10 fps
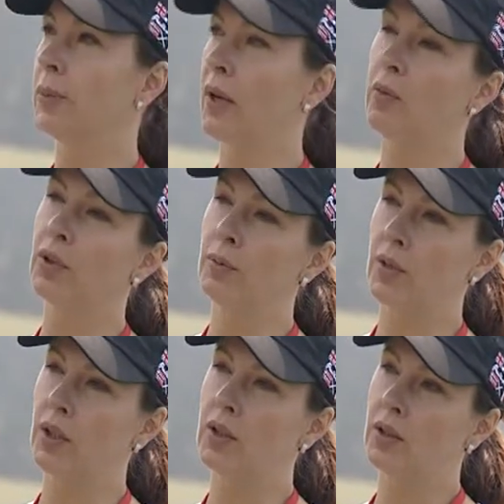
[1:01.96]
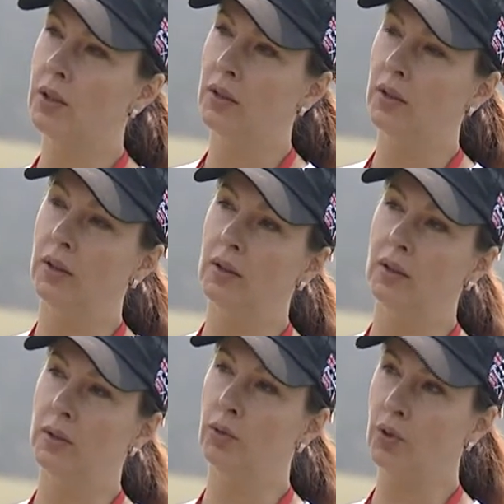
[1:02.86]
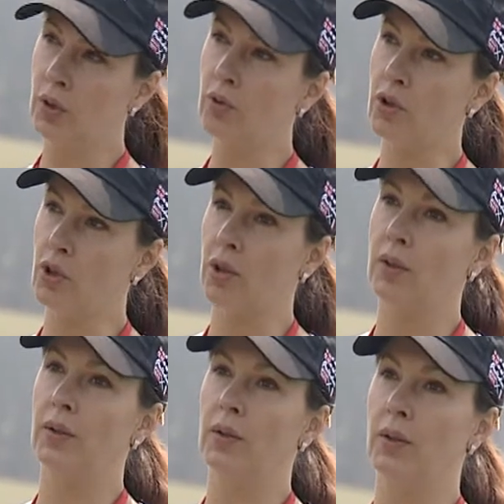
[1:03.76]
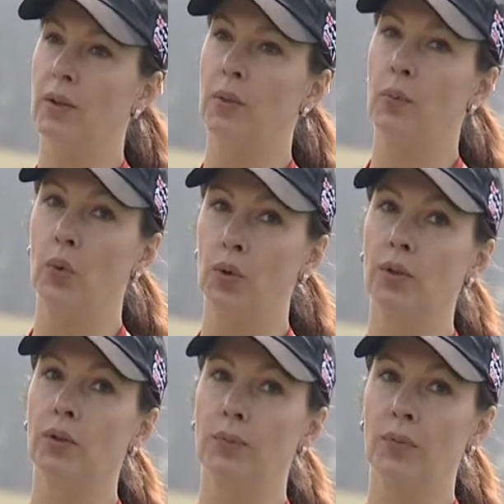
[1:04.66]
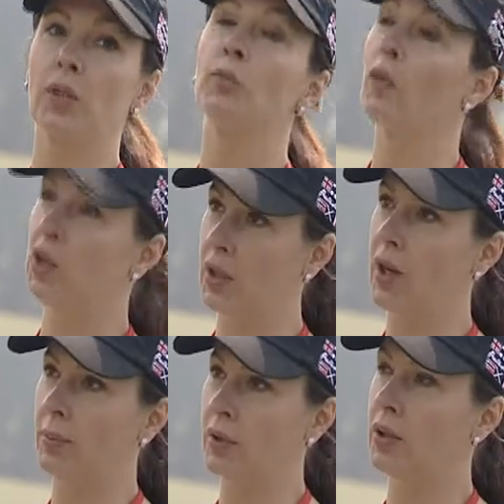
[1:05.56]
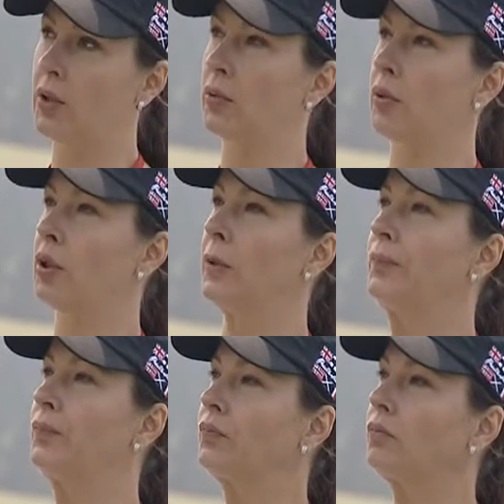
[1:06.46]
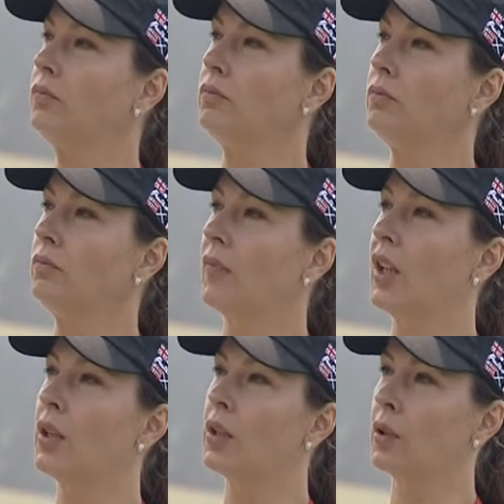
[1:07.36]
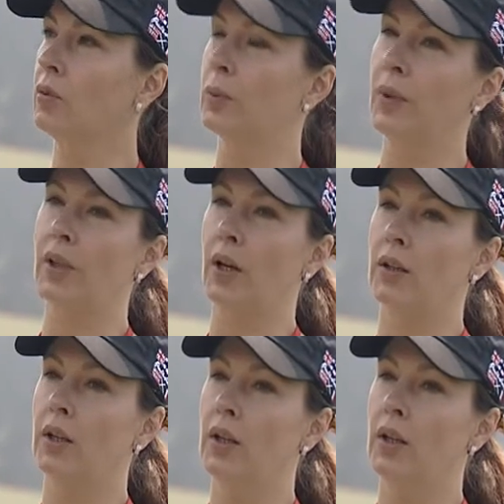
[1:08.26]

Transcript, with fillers: проводим третий э, турнир уже э, под э, Сибного стикап, третий турнир, третий год подряд.